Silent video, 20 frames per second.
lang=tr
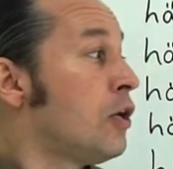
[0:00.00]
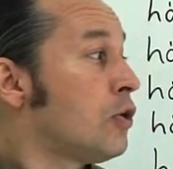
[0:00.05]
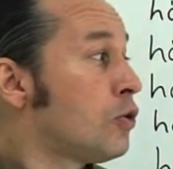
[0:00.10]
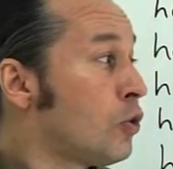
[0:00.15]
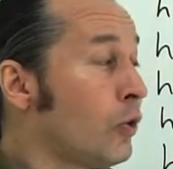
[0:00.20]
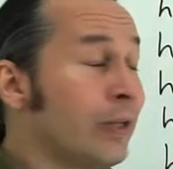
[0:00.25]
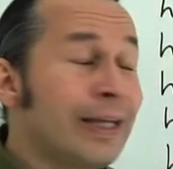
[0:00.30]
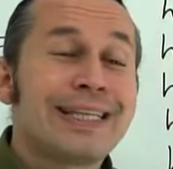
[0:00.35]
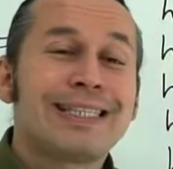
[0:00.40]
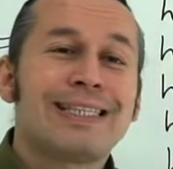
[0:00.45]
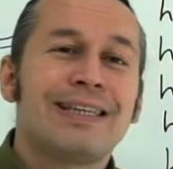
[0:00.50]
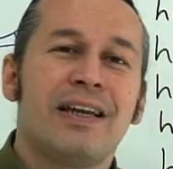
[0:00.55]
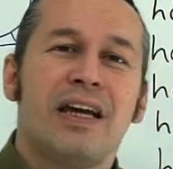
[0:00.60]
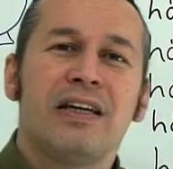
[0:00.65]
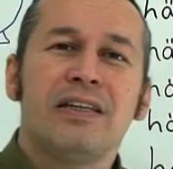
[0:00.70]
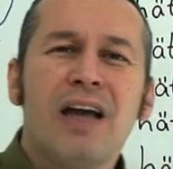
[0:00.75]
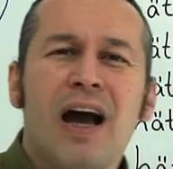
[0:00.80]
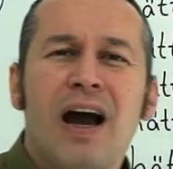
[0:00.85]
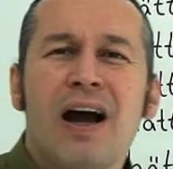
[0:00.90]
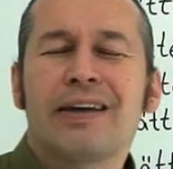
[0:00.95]
Dolayısıyla
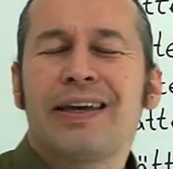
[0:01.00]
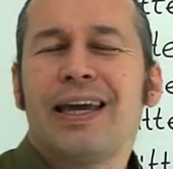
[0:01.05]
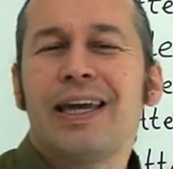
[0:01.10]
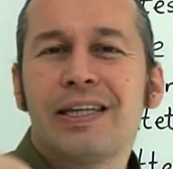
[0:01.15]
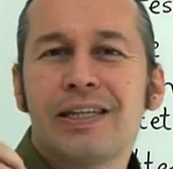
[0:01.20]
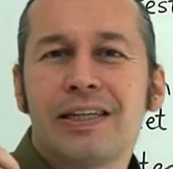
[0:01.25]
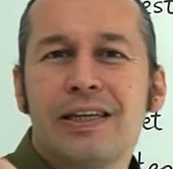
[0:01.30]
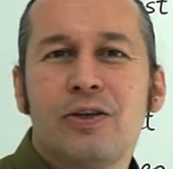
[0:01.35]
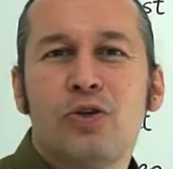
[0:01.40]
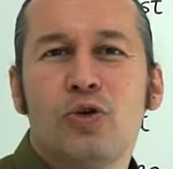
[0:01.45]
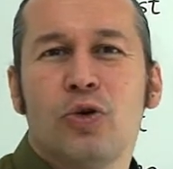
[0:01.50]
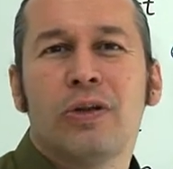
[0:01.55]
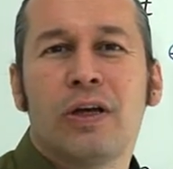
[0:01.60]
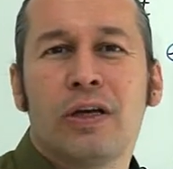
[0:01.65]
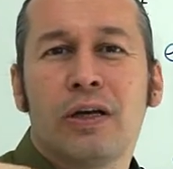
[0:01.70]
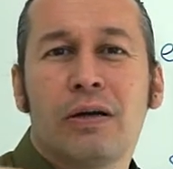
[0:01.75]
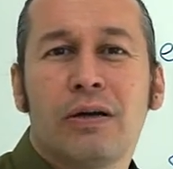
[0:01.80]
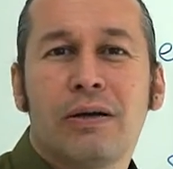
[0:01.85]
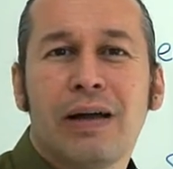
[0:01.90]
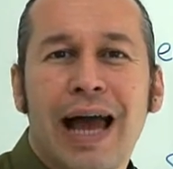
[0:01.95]
ya keşke
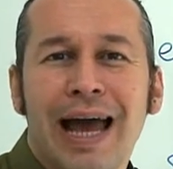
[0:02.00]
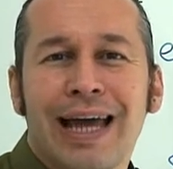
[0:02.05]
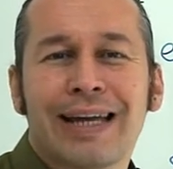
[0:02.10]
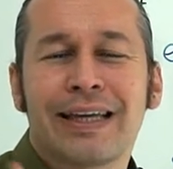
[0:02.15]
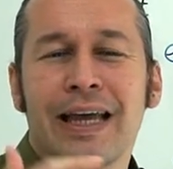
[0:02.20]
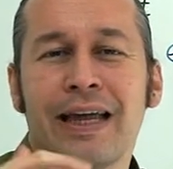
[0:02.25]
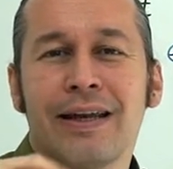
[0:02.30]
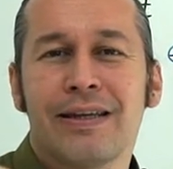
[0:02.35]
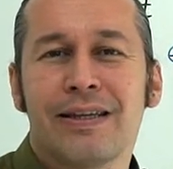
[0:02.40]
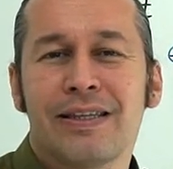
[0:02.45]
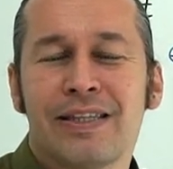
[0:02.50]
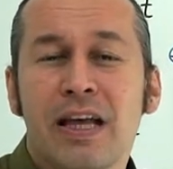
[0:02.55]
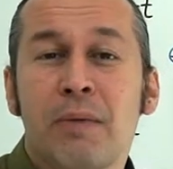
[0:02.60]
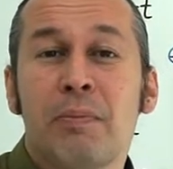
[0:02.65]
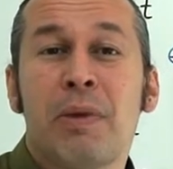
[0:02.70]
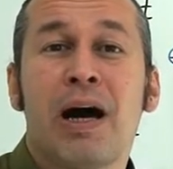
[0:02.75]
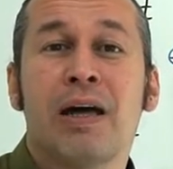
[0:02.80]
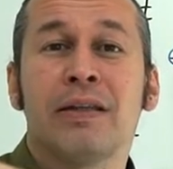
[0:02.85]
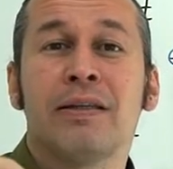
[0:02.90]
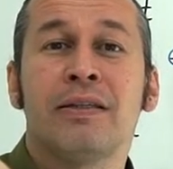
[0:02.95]
yola erken
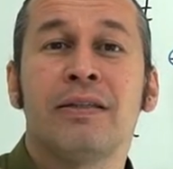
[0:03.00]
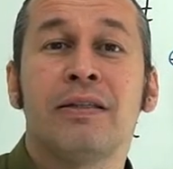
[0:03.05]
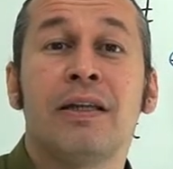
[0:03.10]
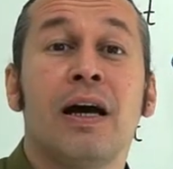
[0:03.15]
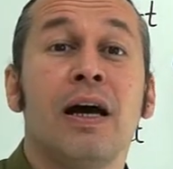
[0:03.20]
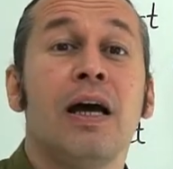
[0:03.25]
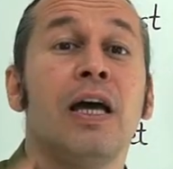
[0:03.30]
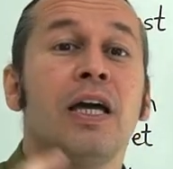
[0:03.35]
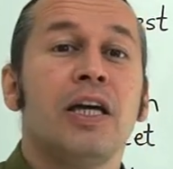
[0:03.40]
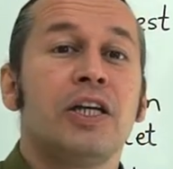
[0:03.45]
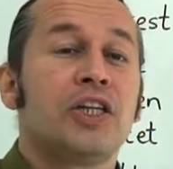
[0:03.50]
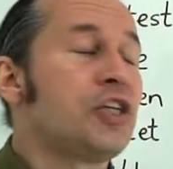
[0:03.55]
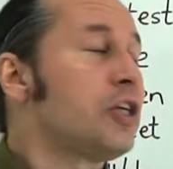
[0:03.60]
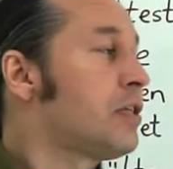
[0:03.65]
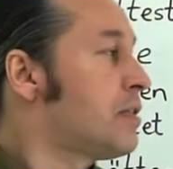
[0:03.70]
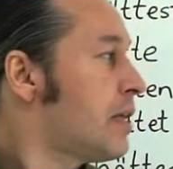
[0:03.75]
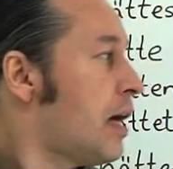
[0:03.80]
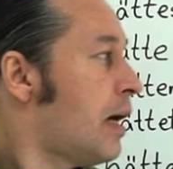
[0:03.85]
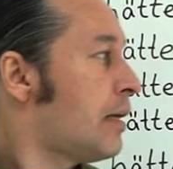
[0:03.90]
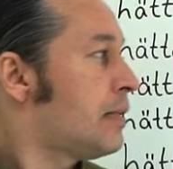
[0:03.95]
zamanında
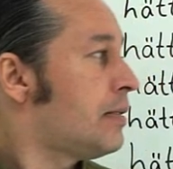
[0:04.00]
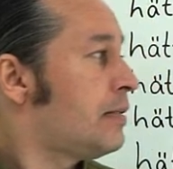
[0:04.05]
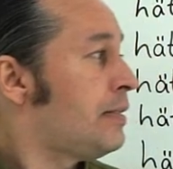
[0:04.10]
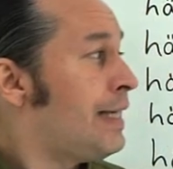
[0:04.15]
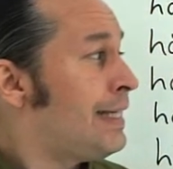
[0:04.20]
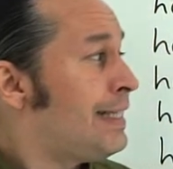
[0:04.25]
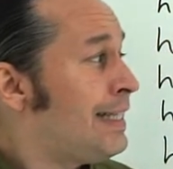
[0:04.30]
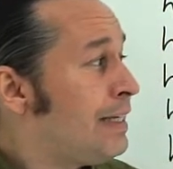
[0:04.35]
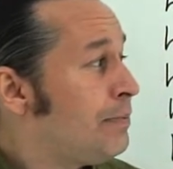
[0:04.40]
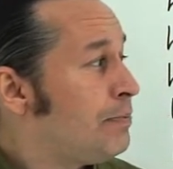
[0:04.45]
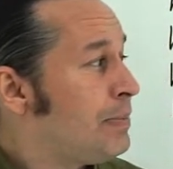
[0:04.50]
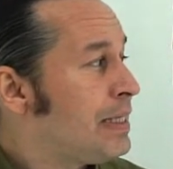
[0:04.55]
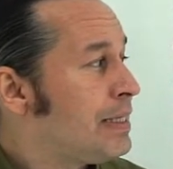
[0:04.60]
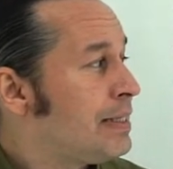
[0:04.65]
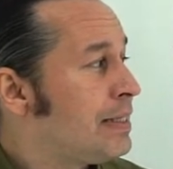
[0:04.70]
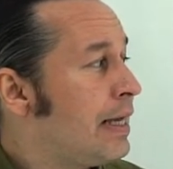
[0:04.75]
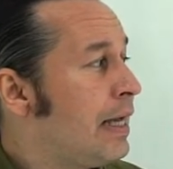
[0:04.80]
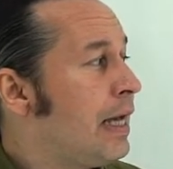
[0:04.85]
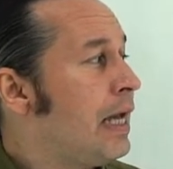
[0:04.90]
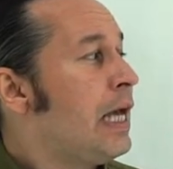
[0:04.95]
çıksaydı
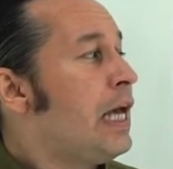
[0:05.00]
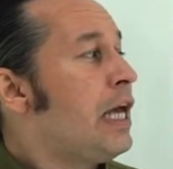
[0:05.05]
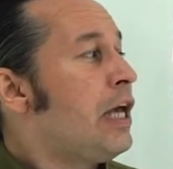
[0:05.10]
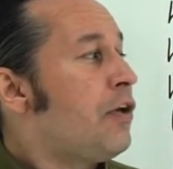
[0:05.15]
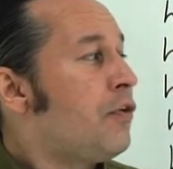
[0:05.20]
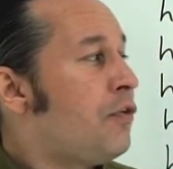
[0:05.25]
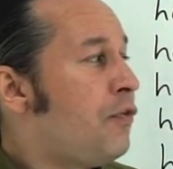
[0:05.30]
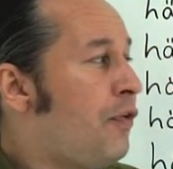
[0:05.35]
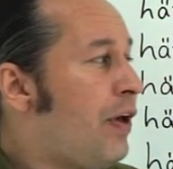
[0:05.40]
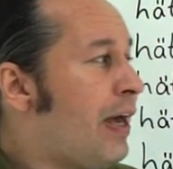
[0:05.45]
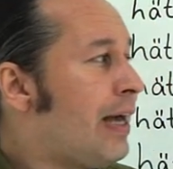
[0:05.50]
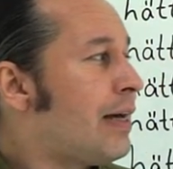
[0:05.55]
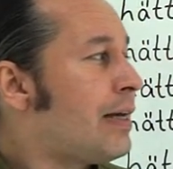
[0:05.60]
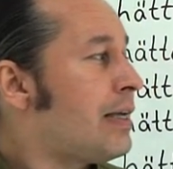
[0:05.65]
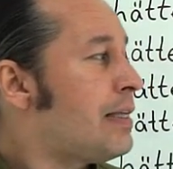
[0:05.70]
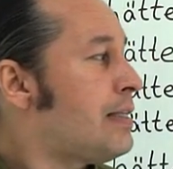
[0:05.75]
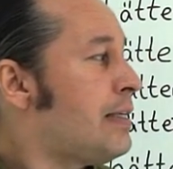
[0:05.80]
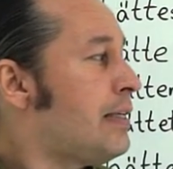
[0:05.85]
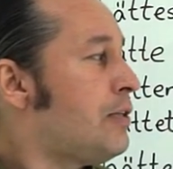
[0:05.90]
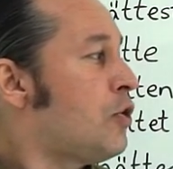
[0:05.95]
dediğimizde
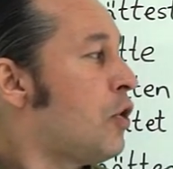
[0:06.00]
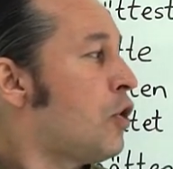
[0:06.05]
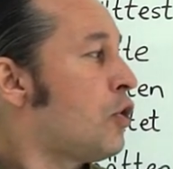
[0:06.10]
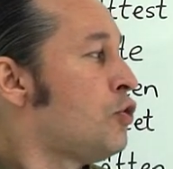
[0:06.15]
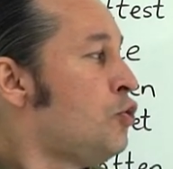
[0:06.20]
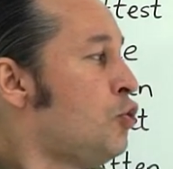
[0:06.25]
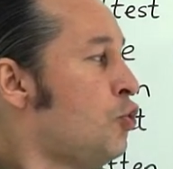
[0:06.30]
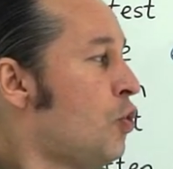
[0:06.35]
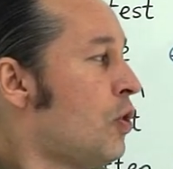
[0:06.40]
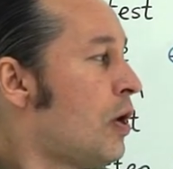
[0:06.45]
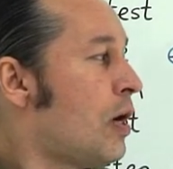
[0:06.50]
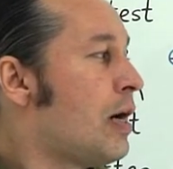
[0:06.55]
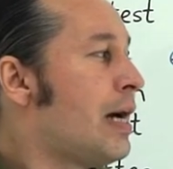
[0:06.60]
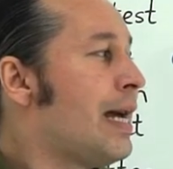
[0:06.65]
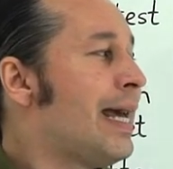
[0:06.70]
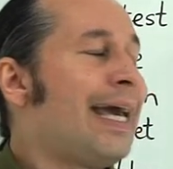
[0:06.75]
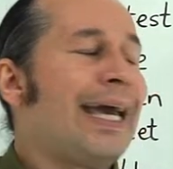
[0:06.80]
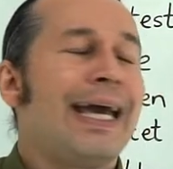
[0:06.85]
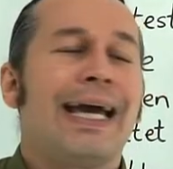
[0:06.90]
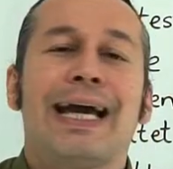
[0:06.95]
wäre sie doch nur
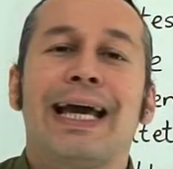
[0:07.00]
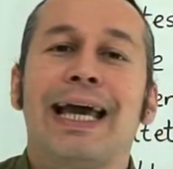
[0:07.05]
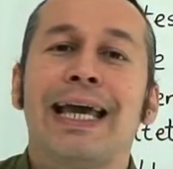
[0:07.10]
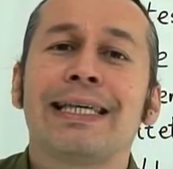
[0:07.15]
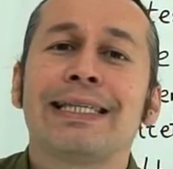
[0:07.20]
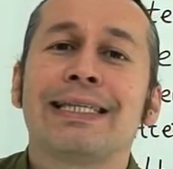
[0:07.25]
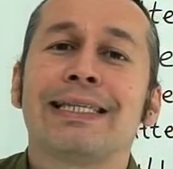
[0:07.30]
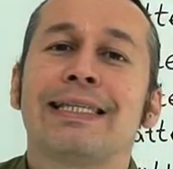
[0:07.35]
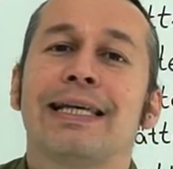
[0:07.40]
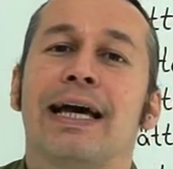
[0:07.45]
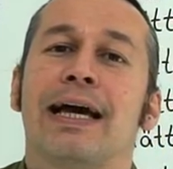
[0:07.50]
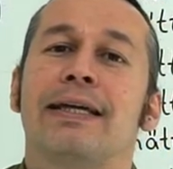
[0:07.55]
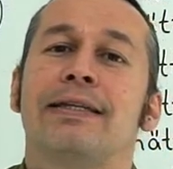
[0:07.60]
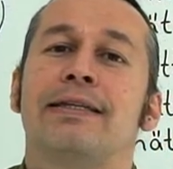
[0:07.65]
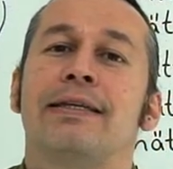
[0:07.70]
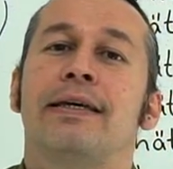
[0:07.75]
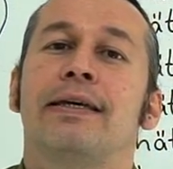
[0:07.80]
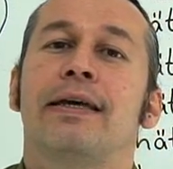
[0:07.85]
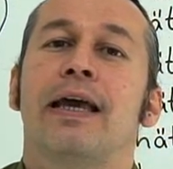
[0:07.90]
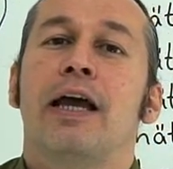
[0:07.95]

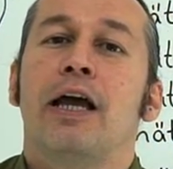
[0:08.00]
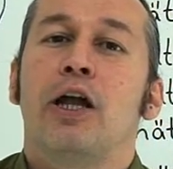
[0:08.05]
rechtzeitig